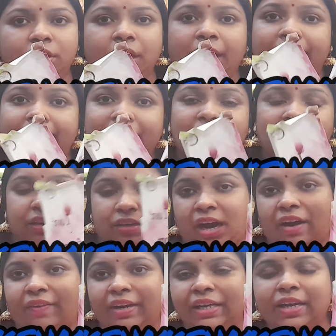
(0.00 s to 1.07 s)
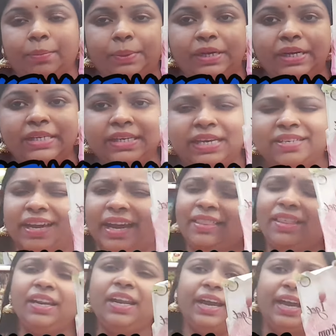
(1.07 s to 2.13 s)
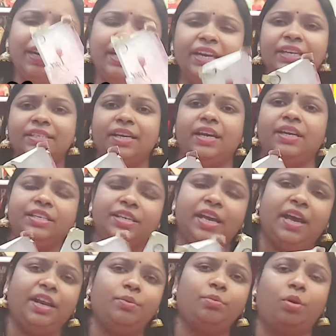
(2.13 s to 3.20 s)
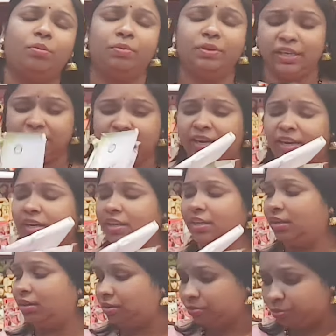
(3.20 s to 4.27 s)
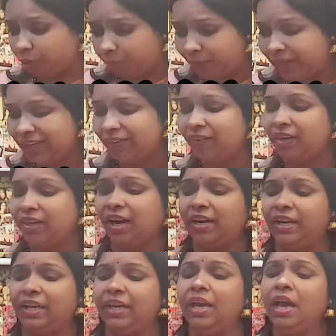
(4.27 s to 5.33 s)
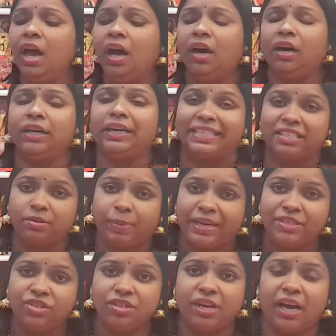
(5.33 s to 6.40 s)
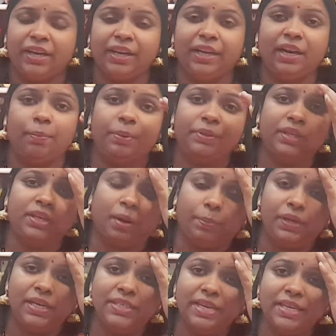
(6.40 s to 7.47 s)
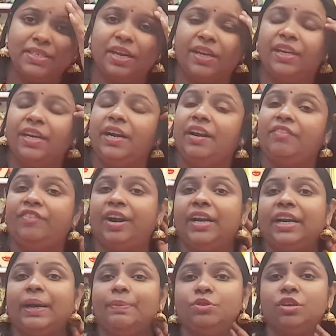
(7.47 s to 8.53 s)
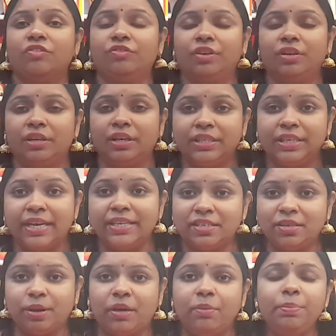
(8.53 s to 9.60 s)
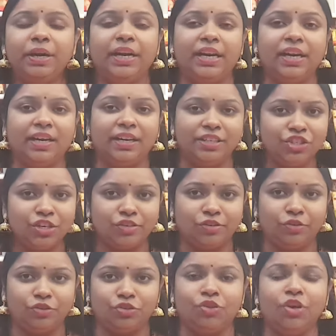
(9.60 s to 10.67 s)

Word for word: ఇలా కావాలి కపుల్ డిజైన్స్ ఏదైనా ఎనీ డిజైన్ డిజైనర్ డిజైనర్ మొబైల్ కవర్ కానీ కస్టమైజ్డ్ uh, కానీ లేకపోతే కపుల్ డిజైన్స్ కానీ ఇలా డిఫరెంట్ టైప్స్ ఆఫ్ డిజైన్స్ని మనం ప్రింటింగ్ అన్నది చేసుకోవచ్చు